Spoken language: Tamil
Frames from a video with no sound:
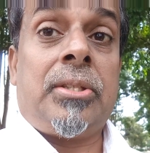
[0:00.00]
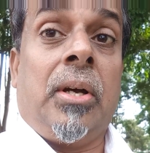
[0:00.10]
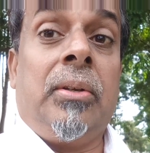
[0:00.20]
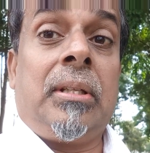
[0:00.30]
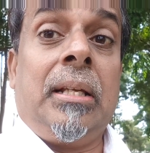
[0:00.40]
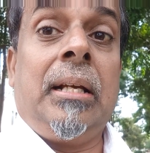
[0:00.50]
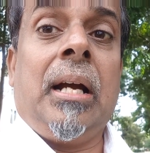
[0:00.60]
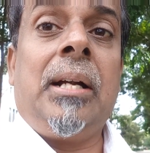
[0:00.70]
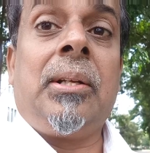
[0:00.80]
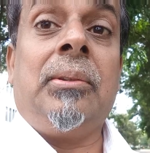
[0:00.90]
சகோதரனை
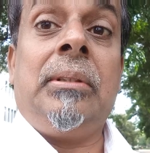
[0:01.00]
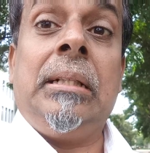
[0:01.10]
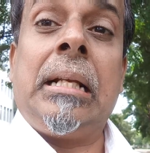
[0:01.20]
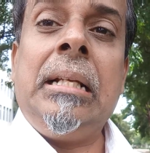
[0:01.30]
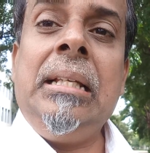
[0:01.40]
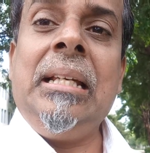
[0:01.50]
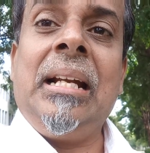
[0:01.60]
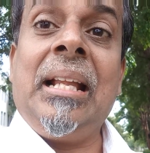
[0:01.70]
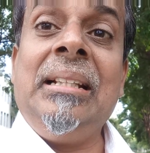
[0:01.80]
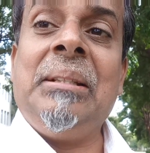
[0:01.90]
காட்டிலும் நெருங்கி
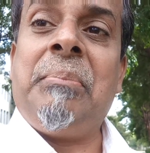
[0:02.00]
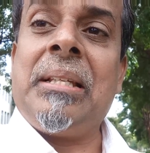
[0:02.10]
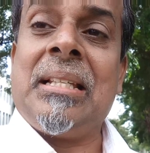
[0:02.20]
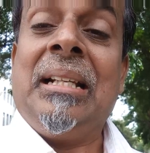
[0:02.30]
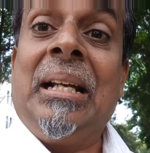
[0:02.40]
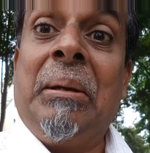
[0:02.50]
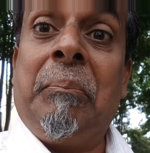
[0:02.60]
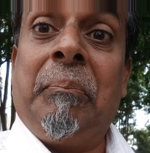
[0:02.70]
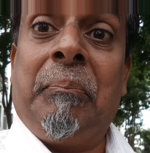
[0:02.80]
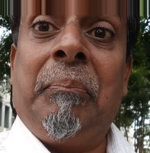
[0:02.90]
இணைந்து பேஸ்
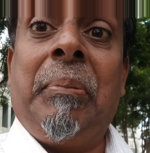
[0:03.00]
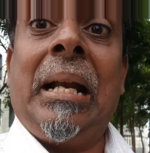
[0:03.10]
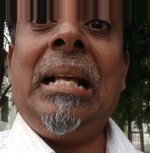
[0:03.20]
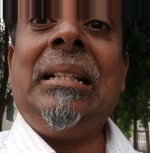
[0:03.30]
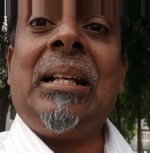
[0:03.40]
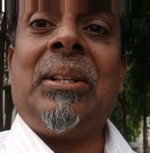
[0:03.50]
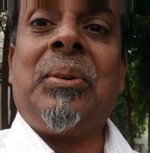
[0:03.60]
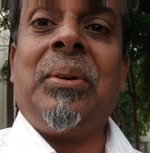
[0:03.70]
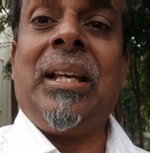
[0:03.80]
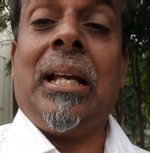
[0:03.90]
பிணைந்து
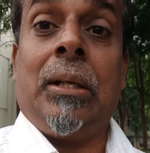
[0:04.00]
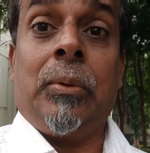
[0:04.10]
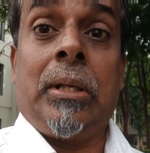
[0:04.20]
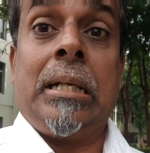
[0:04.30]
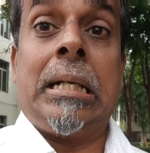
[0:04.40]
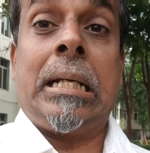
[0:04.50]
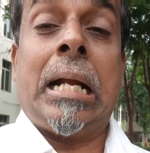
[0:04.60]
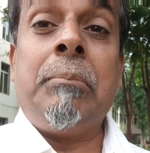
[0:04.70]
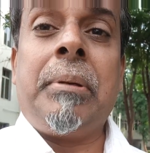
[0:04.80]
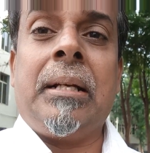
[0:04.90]
இருக்கக்கூடிய ஒரு
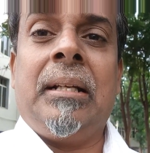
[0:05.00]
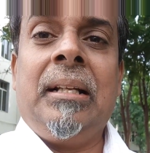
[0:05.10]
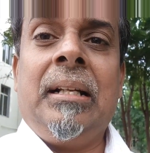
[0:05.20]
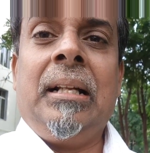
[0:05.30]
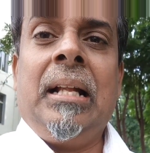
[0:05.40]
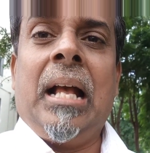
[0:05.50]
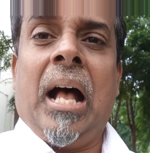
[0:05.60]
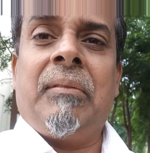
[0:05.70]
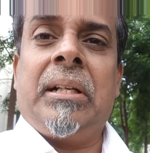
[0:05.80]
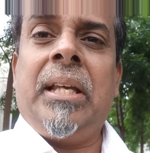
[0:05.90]
நண்பன்
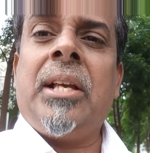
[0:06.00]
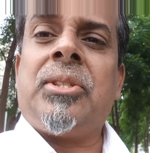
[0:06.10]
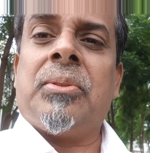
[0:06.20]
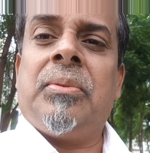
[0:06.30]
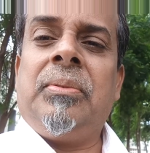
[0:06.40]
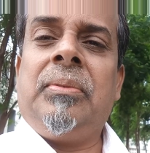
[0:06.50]
அவர் இயேசு